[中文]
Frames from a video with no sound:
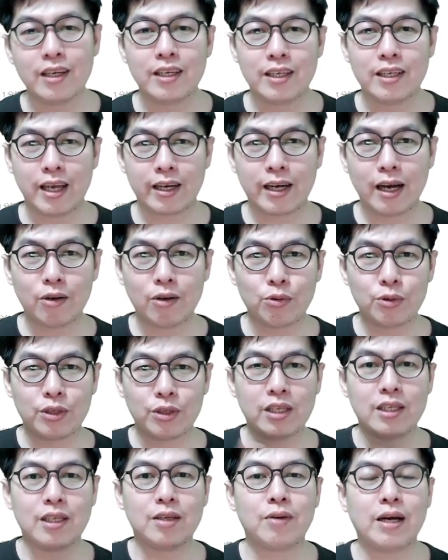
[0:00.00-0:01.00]
也更鼓
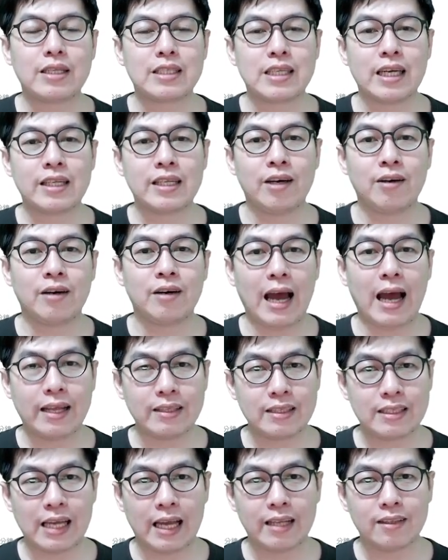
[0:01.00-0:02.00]
励你为今天内容
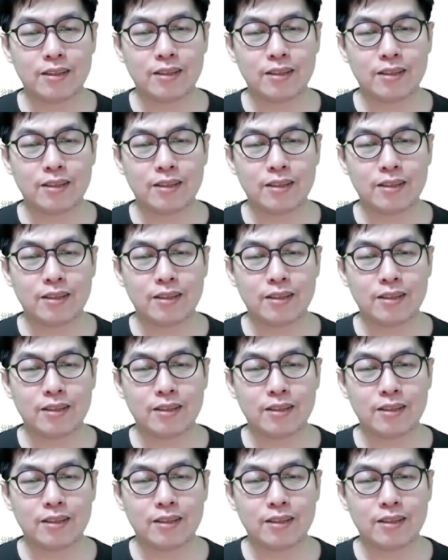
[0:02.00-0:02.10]
按赞。